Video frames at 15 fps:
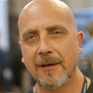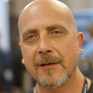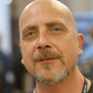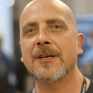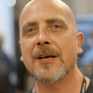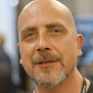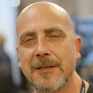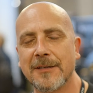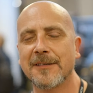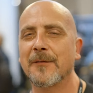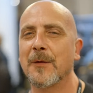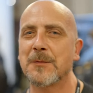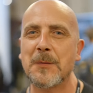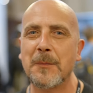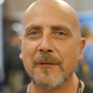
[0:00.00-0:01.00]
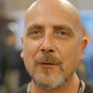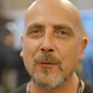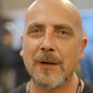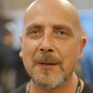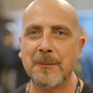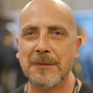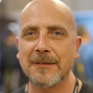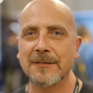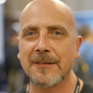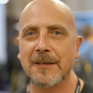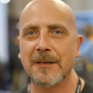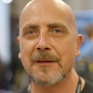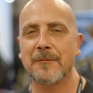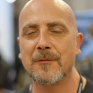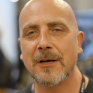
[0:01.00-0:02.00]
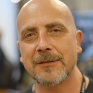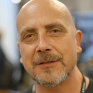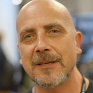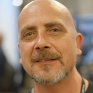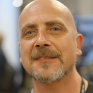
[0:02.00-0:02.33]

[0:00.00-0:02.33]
Cześć, nazywam się Paweł Karpiński i właśnie